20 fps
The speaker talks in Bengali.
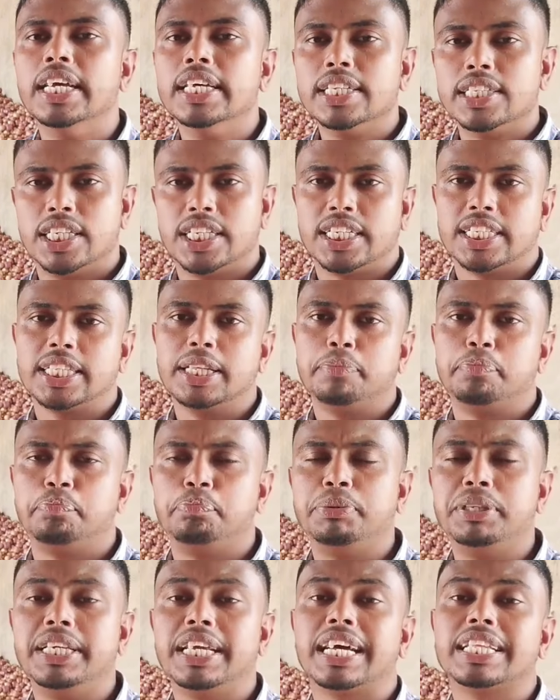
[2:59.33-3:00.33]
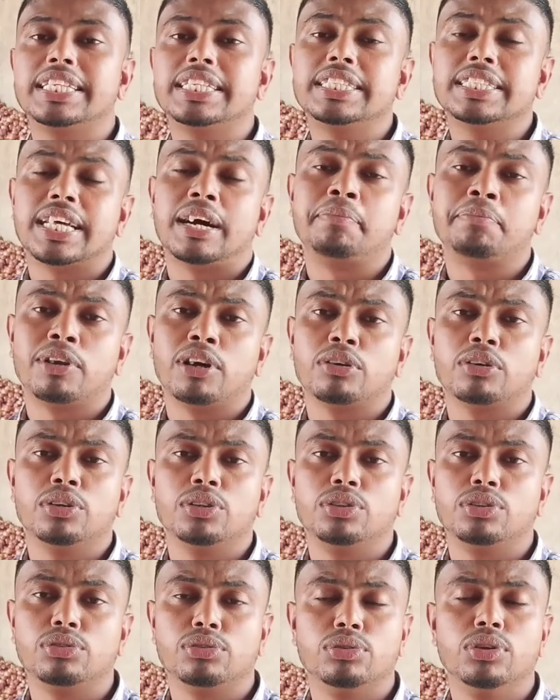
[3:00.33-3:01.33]
সে সাথে পেঁয়াজের দামটা
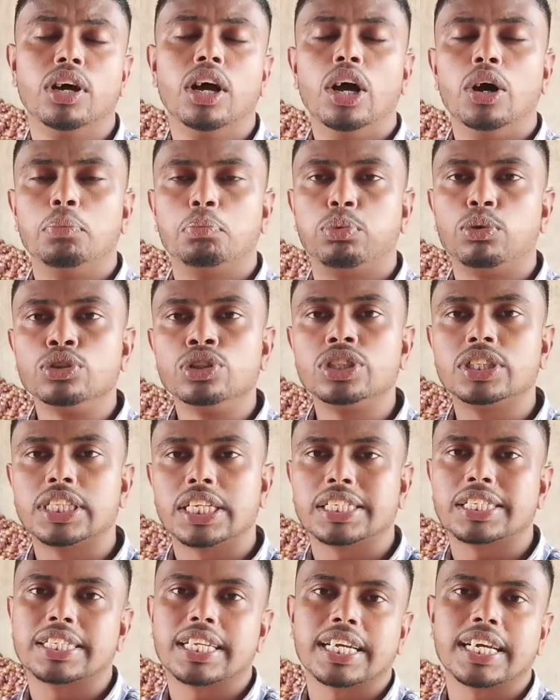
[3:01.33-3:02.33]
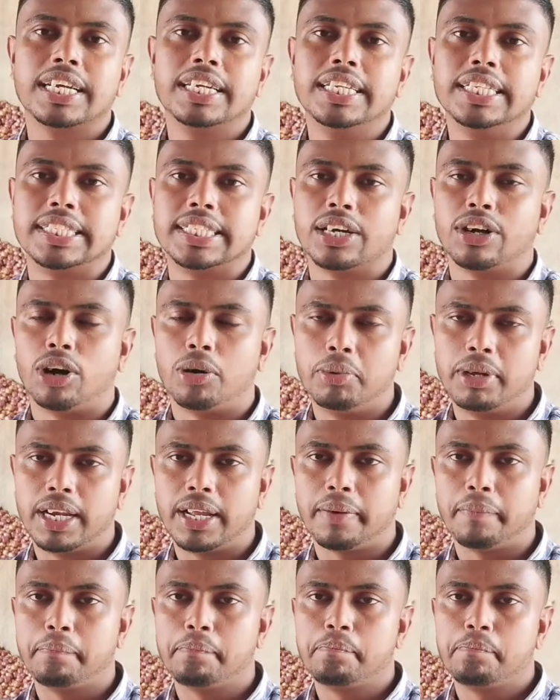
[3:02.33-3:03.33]
কিন্তু পঞ্চাশ টাকার নিচে হবে না
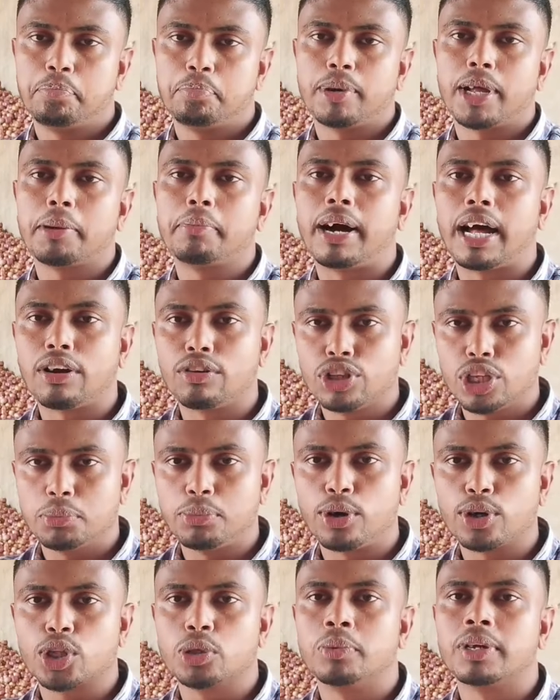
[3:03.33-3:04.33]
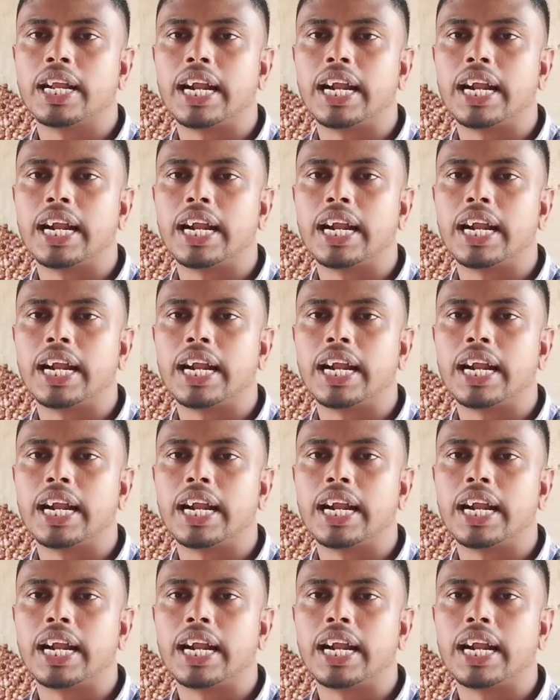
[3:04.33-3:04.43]
মানে ভারতে বর্তমান